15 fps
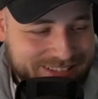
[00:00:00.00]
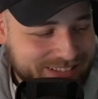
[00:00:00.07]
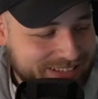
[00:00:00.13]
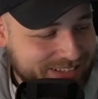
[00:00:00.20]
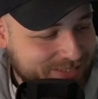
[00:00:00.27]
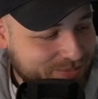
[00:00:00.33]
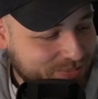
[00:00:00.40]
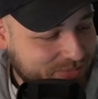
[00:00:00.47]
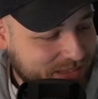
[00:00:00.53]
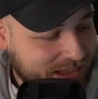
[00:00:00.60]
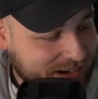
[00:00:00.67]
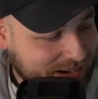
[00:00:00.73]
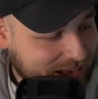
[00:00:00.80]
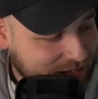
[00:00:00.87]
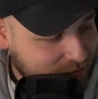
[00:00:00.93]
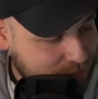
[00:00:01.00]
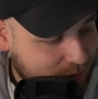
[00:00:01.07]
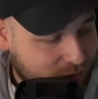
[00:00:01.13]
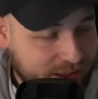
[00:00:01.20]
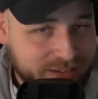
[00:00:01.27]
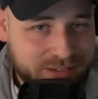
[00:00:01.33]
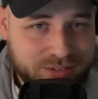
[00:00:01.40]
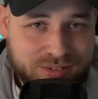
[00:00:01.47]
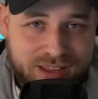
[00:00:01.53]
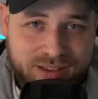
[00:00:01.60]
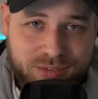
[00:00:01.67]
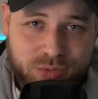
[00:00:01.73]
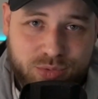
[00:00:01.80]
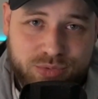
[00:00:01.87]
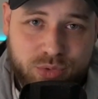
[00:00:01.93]
ähm, da kann ich mir auch andere
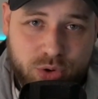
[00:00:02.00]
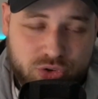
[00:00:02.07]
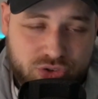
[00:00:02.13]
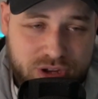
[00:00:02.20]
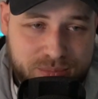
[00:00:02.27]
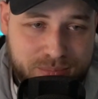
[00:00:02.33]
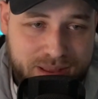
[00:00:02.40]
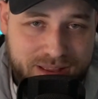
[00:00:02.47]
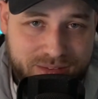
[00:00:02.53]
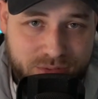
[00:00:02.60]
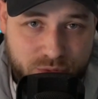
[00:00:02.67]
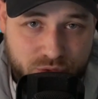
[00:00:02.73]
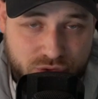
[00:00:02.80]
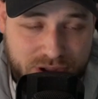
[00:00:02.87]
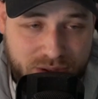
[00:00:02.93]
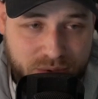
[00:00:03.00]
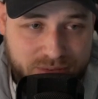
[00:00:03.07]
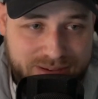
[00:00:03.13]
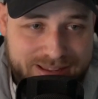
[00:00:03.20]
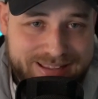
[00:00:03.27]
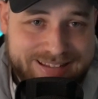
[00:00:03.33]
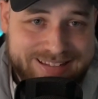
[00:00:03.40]
Sachen zu vorstellen, mal anzuschauen,